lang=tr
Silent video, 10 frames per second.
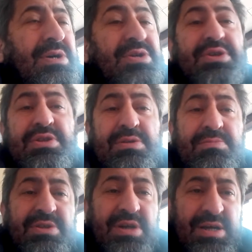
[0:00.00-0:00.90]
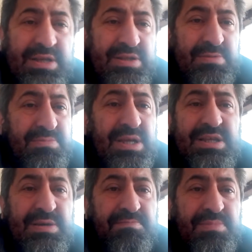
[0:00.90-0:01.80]
işittim itaat ettim ne
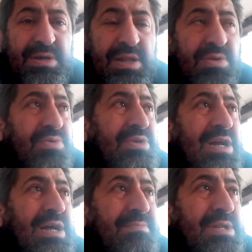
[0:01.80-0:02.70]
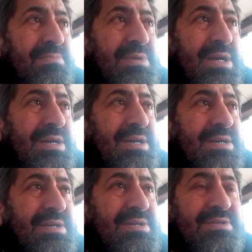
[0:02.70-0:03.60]
diyeyim. Allahu Teala benimle
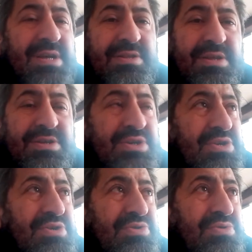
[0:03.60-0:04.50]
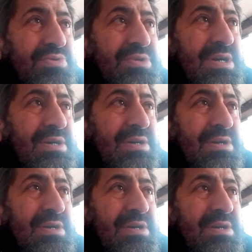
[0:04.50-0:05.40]
insanları şaşırtıyorsa
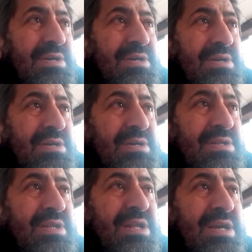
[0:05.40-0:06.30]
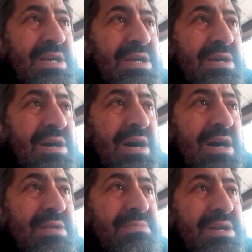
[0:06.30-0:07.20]
e, dileği
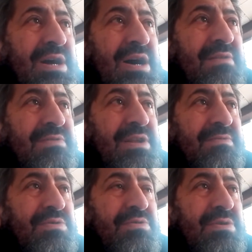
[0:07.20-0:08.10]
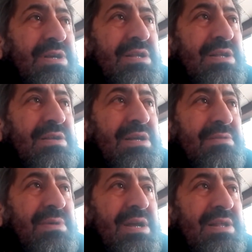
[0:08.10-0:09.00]
alimlere, ariflere ve
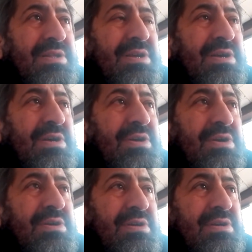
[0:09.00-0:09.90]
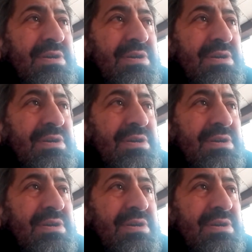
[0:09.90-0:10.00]
ilim eğilimini e,